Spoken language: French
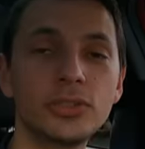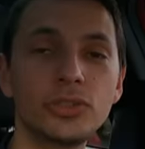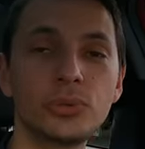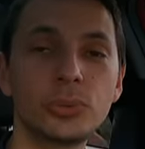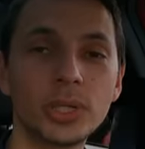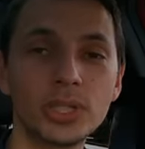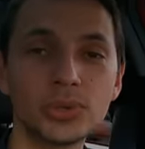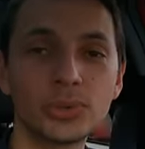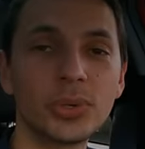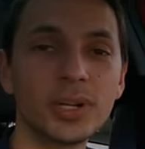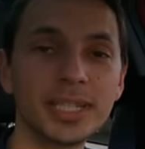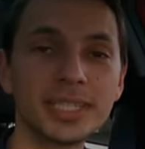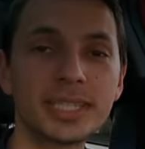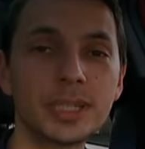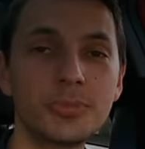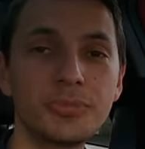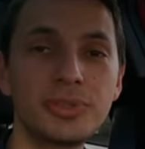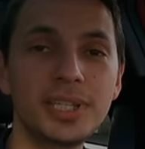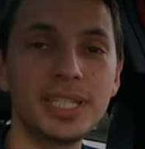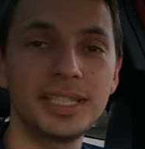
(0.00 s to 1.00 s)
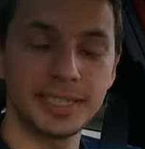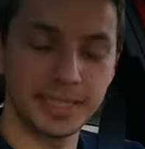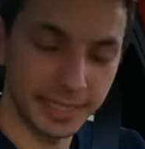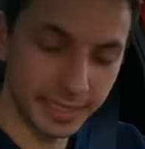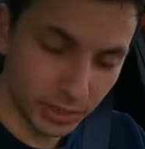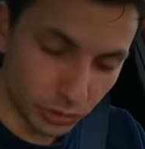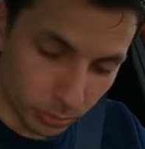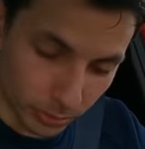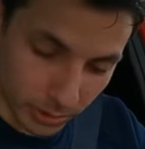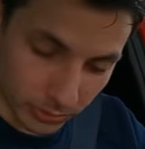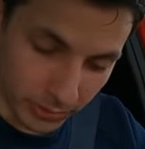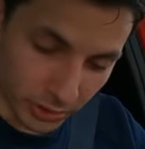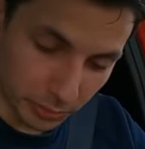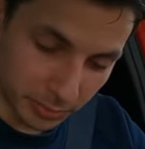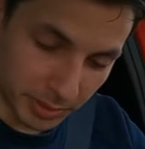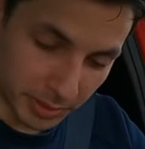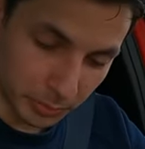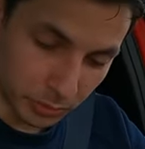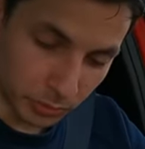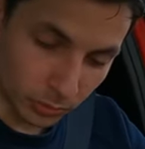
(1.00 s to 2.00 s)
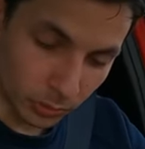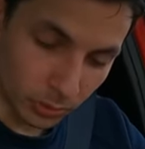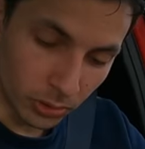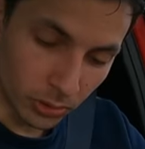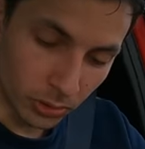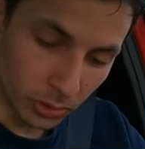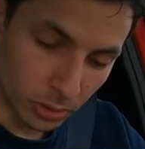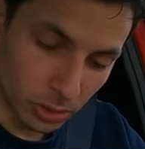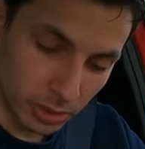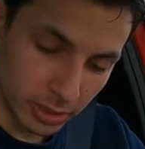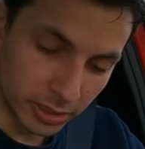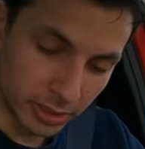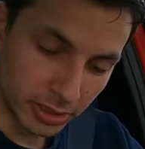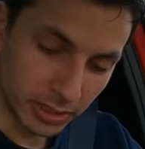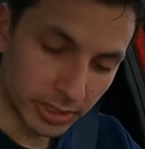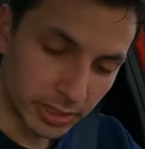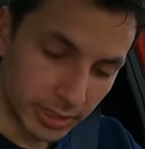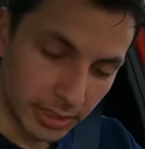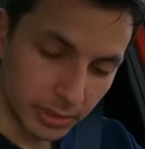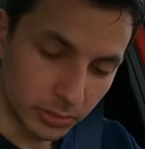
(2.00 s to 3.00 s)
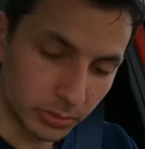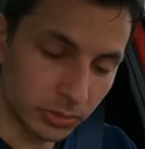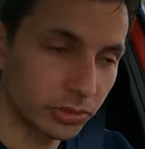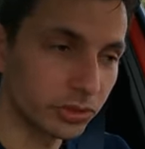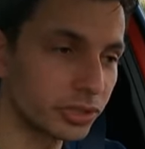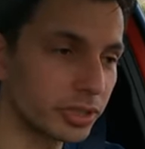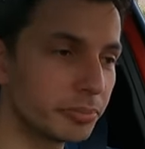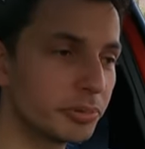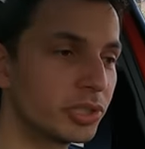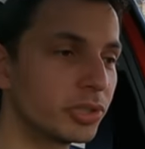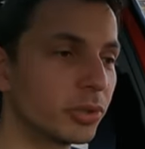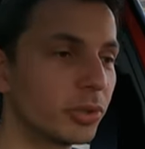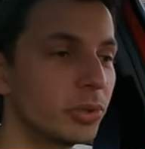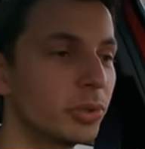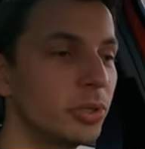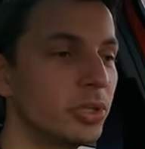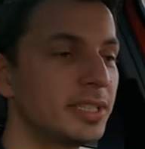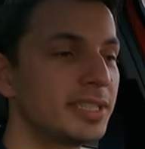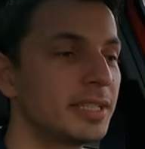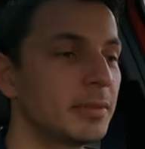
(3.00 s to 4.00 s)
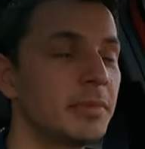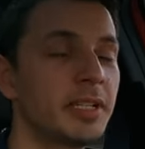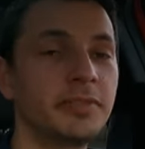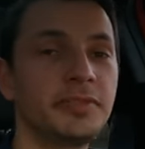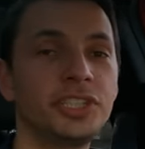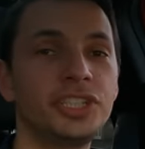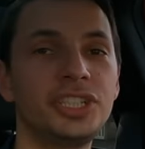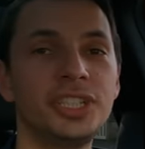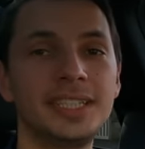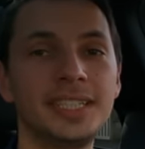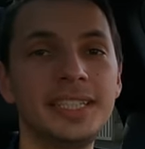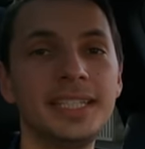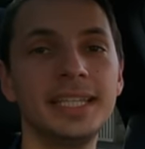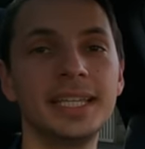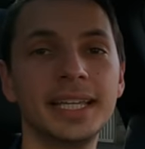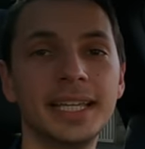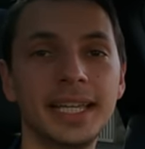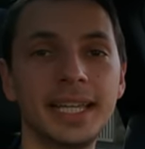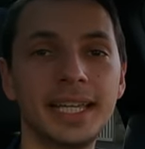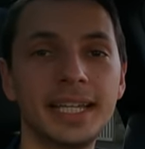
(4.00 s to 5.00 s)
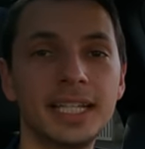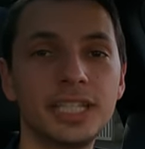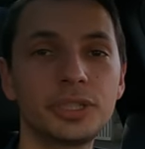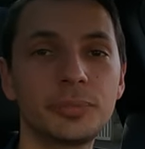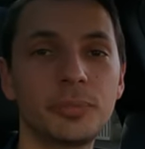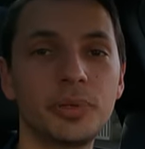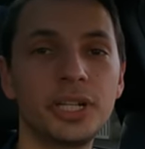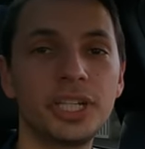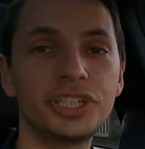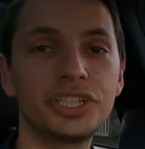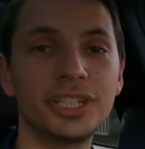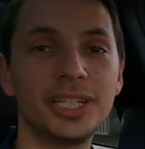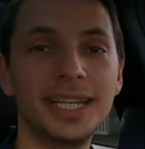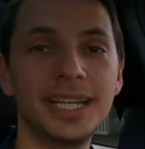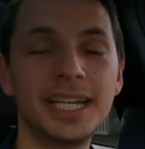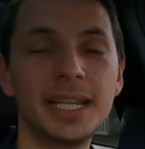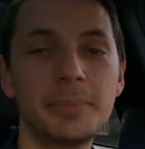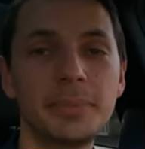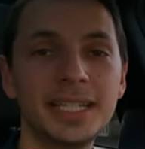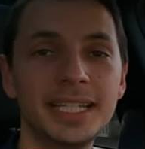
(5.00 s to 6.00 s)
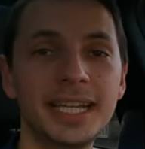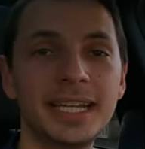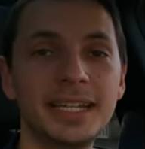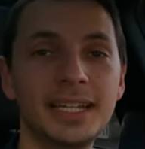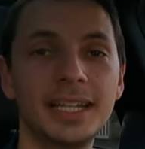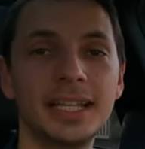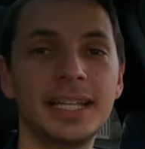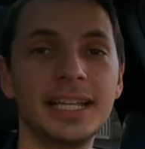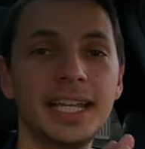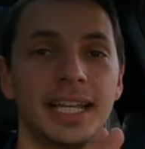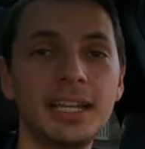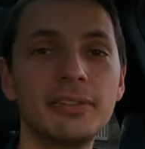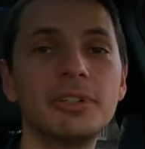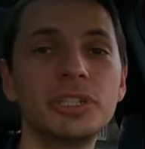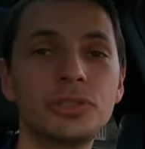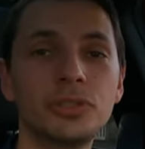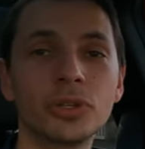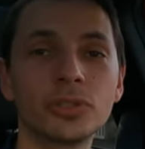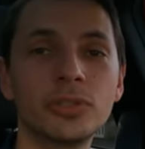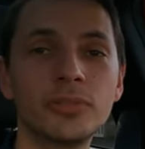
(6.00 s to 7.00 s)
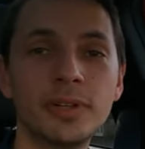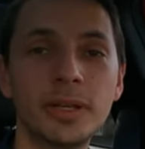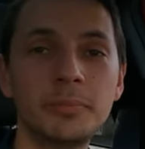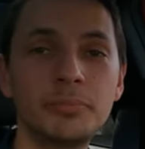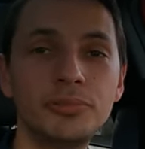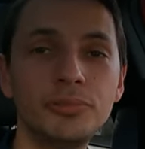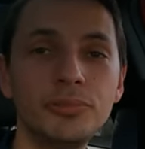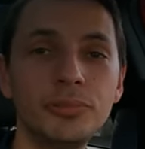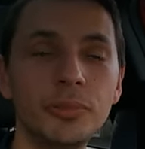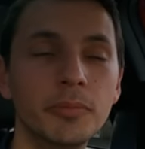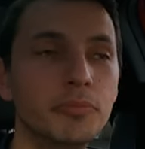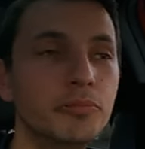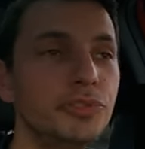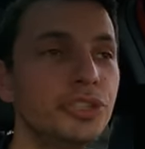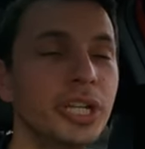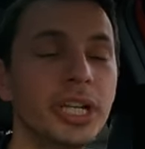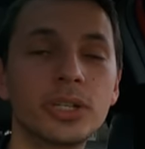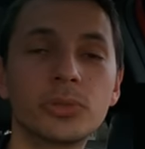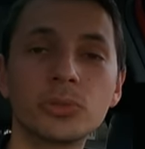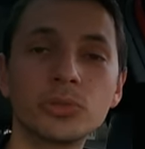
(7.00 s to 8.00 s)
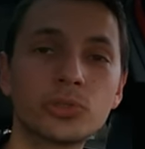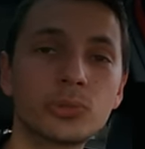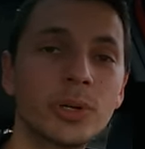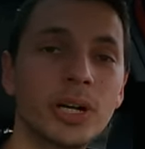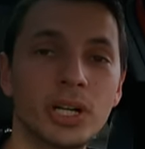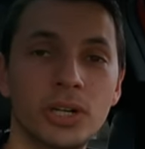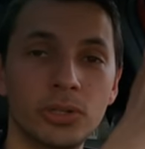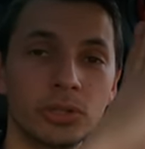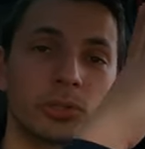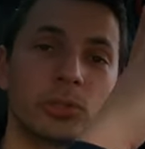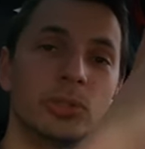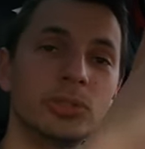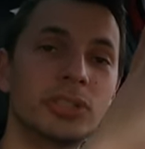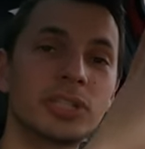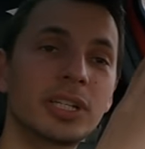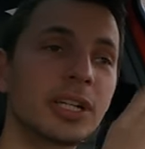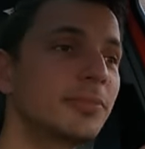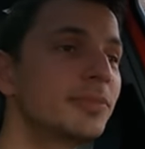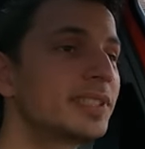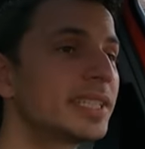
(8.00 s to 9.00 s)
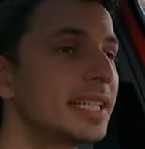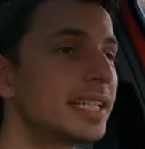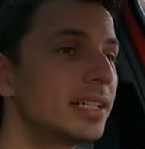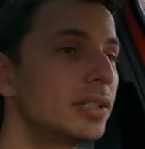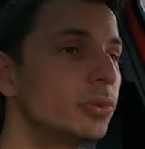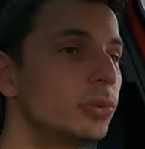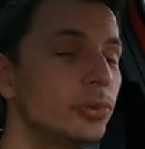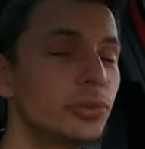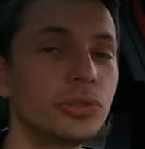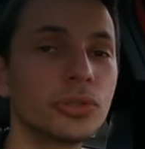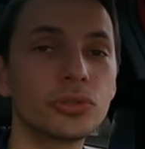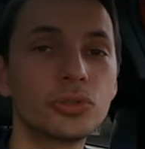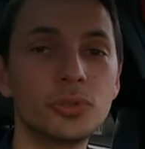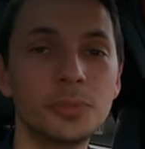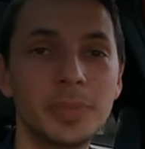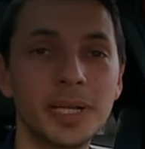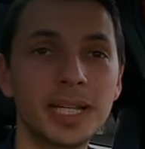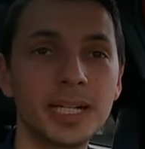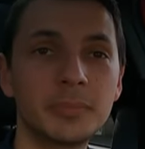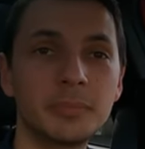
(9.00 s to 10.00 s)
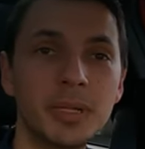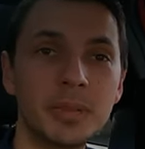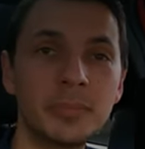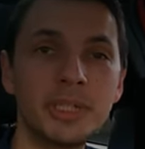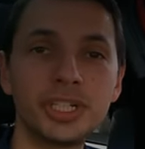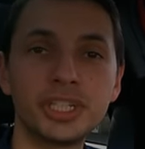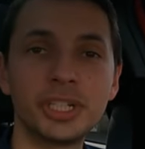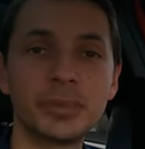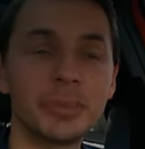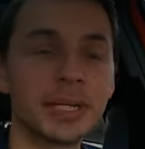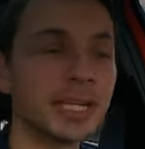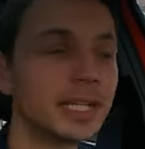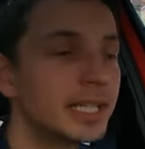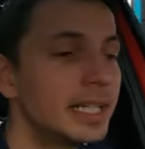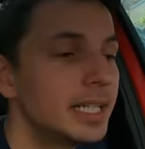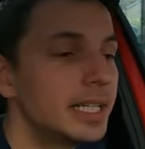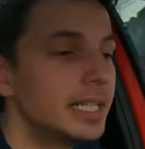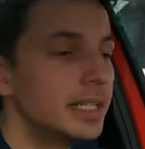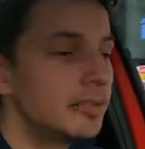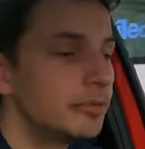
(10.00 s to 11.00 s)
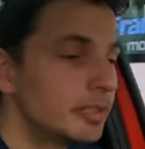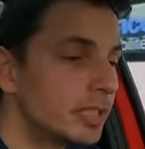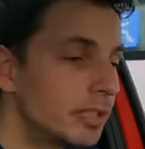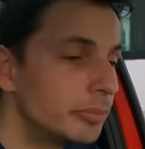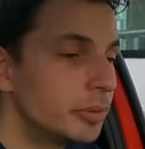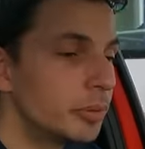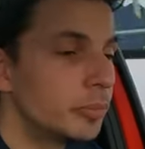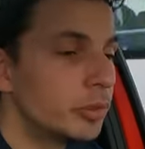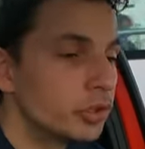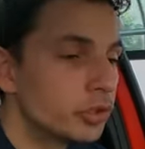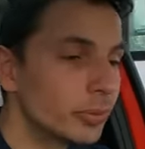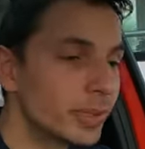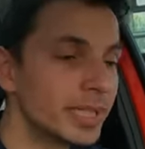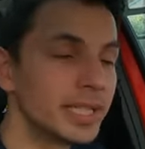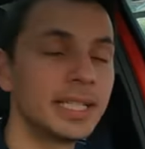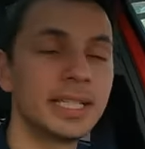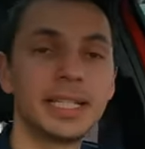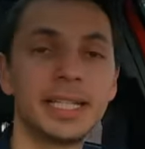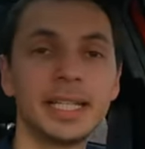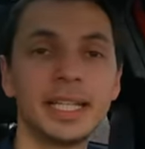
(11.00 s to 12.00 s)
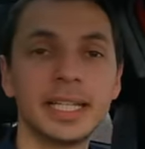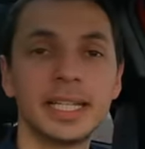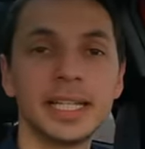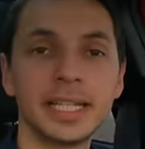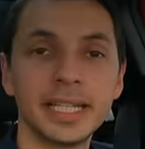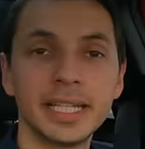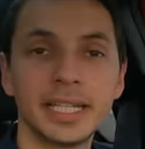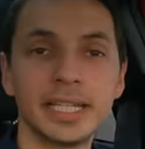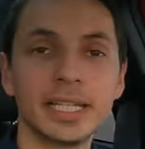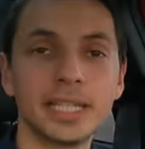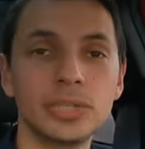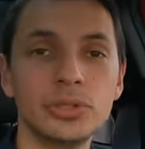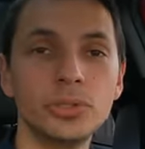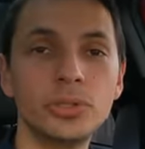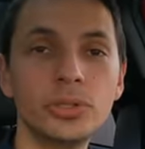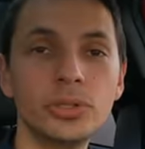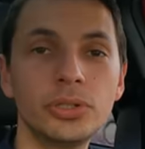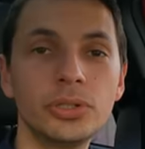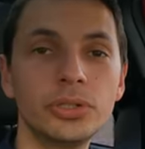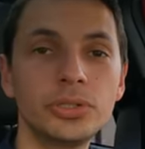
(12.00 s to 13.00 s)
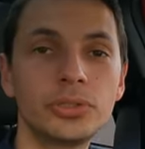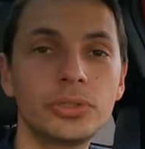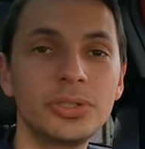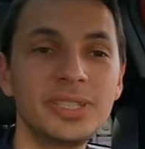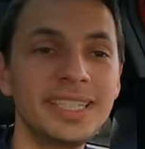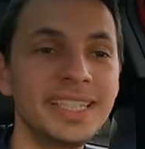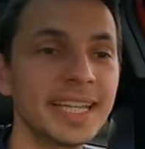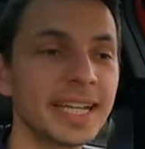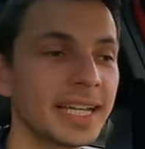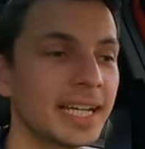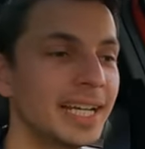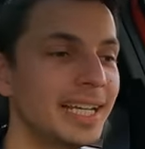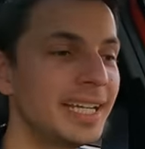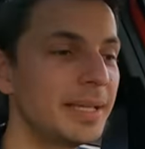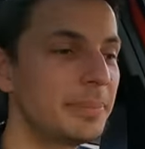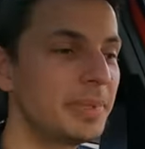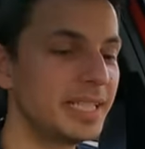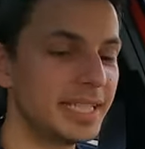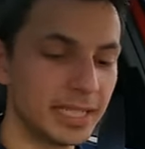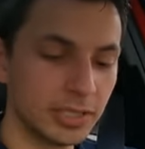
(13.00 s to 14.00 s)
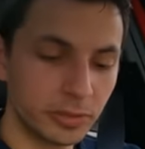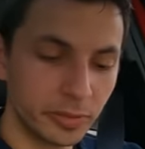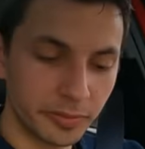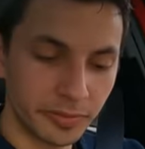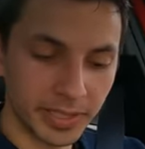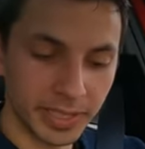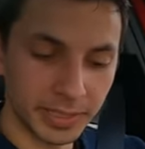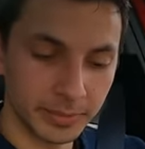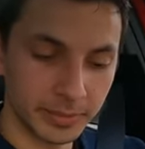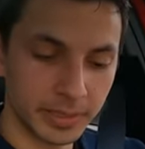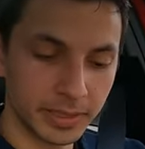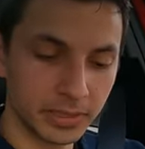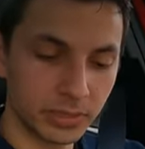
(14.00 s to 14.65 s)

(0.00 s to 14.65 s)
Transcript: a deux choix. Soit on reste appuyé ici, soit on a le petit bouton hold. Donc quand j'appuie sur hold, ça me l'affiche ici. Et là, je peux lâcher la pédale et la voiture ne va plus bouger, qu'on soit en côte comme ça ou sur du plat, même léger plat. Vous n'avez plus besoin de tenir la pédale de frein.